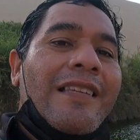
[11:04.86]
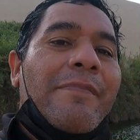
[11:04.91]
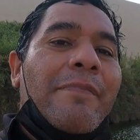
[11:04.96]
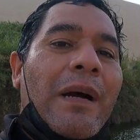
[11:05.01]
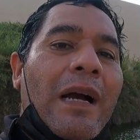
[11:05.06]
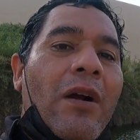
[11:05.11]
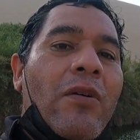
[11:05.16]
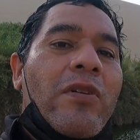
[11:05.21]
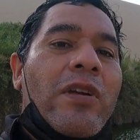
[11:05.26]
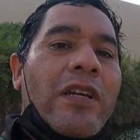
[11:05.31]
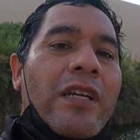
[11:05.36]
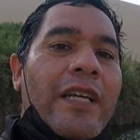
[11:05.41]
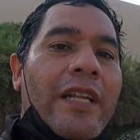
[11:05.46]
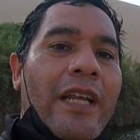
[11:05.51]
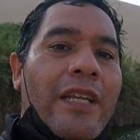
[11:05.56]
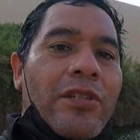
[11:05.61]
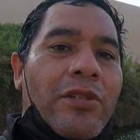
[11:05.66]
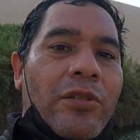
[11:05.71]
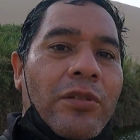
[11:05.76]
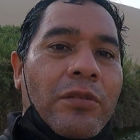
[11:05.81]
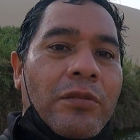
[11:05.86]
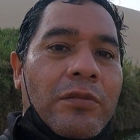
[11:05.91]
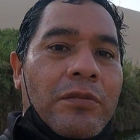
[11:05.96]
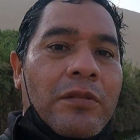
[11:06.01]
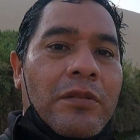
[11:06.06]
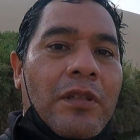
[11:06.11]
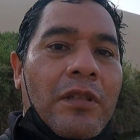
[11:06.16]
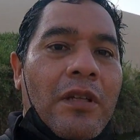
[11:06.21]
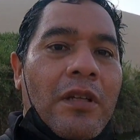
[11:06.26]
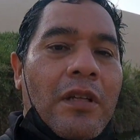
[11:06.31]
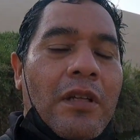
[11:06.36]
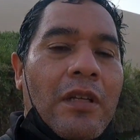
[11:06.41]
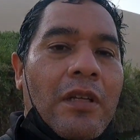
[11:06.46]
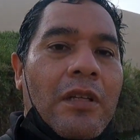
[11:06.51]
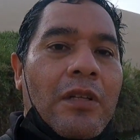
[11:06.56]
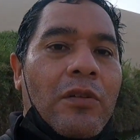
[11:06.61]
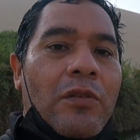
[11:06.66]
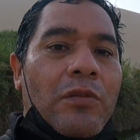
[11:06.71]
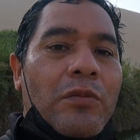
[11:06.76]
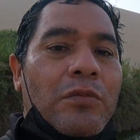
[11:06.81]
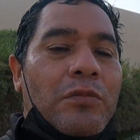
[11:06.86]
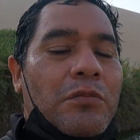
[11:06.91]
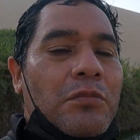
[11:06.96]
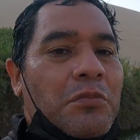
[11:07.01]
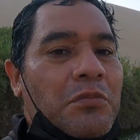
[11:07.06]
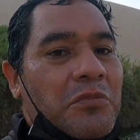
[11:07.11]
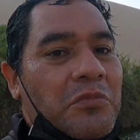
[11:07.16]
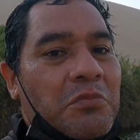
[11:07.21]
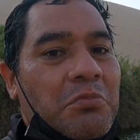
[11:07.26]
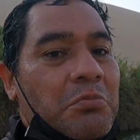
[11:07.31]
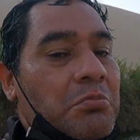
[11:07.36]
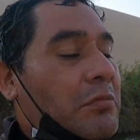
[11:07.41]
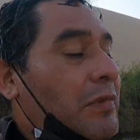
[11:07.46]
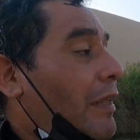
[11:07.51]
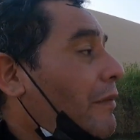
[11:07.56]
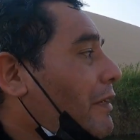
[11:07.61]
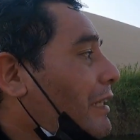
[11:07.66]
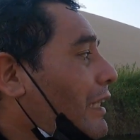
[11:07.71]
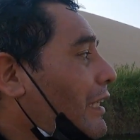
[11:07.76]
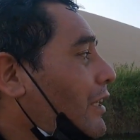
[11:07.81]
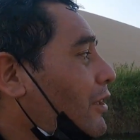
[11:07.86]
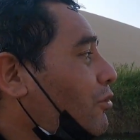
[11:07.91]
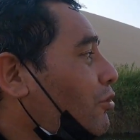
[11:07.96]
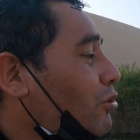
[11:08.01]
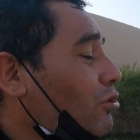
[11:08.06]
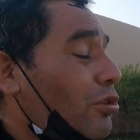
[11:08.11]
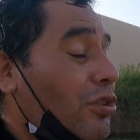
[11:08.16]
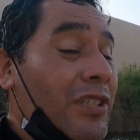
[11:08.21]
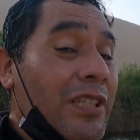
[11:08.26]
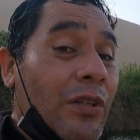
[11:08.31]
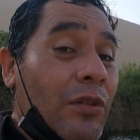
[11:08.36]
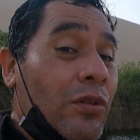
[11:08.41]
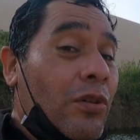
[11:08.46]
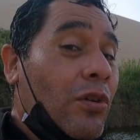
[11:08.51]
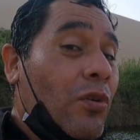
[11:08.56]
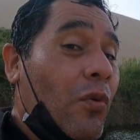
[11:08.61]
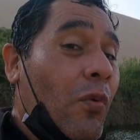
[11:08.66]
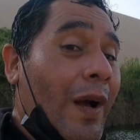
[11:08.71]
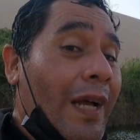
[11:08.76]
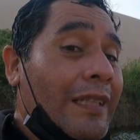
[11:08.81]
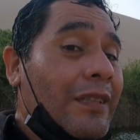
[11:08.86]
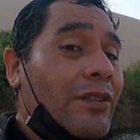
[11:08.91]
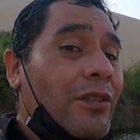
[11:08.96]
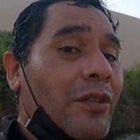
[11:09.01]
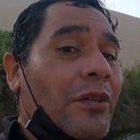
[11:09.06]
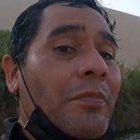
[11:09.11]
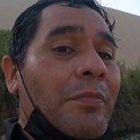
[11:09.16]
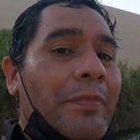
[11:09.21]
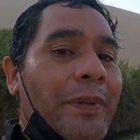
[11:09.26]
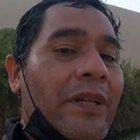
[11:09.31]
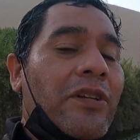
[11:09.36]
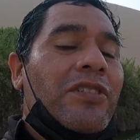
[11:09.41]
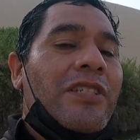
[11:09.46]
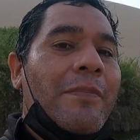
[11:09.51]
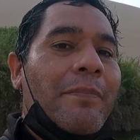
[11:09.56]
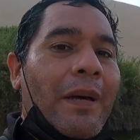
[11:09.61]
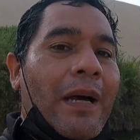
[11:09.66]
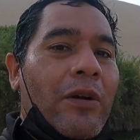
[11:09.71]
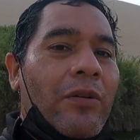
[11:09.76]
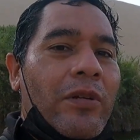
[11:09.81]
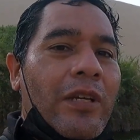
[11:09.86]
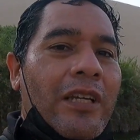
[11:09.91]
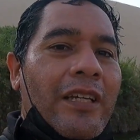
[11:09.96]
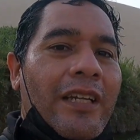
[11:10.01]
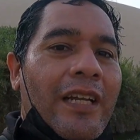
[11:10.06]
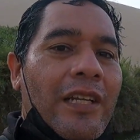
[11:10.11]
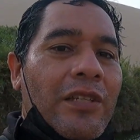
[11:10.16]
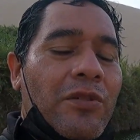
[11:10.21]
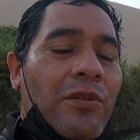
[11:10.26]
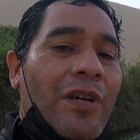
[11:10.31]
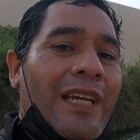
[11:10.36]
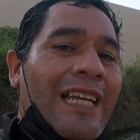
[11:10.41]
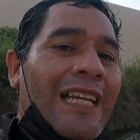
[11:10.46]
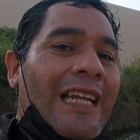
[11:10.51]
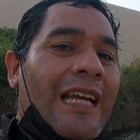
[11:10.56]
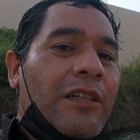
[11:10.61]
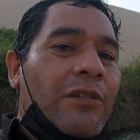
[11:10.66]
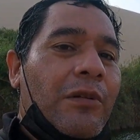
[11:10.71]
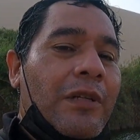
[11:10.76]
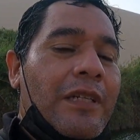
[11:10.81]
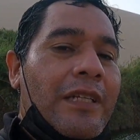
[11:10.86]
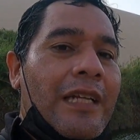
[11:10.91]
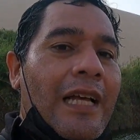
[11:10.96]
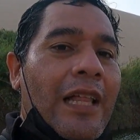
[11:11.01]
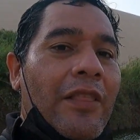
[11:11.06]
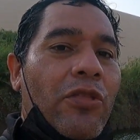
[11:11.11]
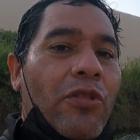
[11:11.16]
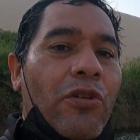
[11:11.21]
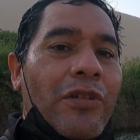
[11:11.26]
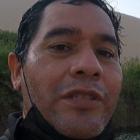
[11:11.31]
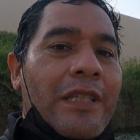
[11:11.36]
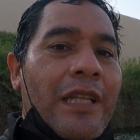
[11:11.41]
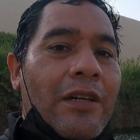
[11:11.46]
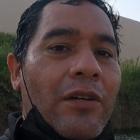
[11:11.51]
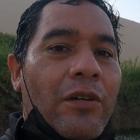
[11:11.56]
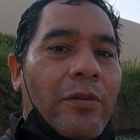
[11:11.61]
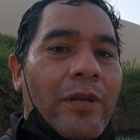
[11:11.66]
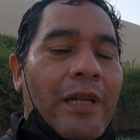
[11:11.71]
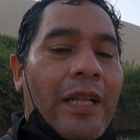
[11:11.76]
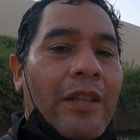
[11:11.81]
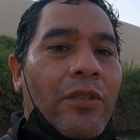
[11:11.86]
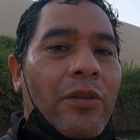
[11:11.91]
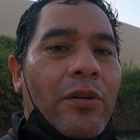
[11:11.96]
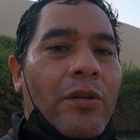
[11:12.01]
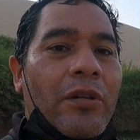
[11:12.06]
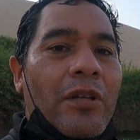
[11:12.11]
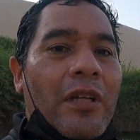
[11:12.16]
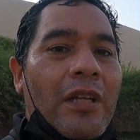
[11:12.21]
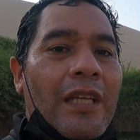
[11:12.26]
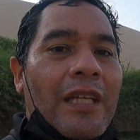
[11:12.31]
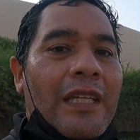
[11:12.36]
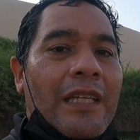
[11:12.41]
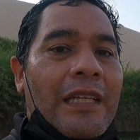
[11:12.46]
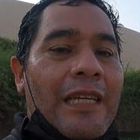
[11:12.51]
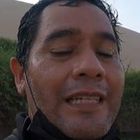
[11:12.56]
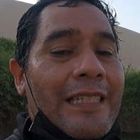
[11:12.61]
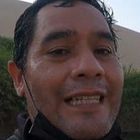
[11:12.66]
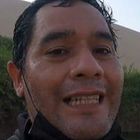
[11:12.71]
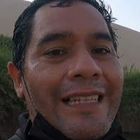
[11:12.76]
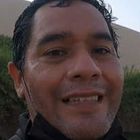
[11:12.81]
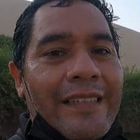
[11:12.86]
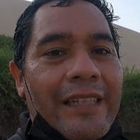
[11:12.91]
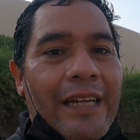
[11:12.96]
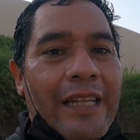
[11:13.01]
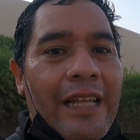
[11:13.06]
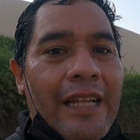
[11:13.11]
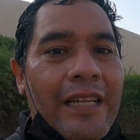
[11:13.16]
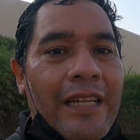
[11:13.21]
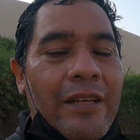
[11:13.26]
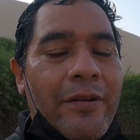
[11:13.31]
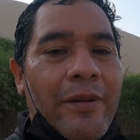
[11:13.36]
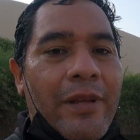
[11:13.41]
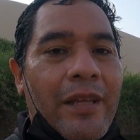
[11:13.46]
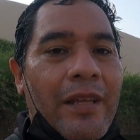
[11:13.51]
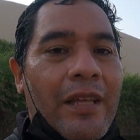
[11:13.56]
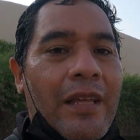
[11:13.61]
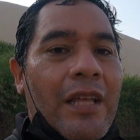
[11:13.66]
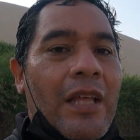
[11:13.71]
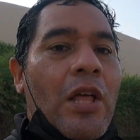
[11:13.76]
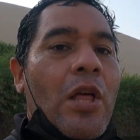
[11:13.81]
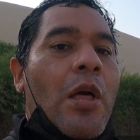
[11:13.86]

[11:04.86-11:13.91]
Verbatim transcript: se paga un ingreso, un, la verdad que no estoy seguro cuánto, pero se paga un ingreso. En la actualidad no están cobrando, es la entrada libre.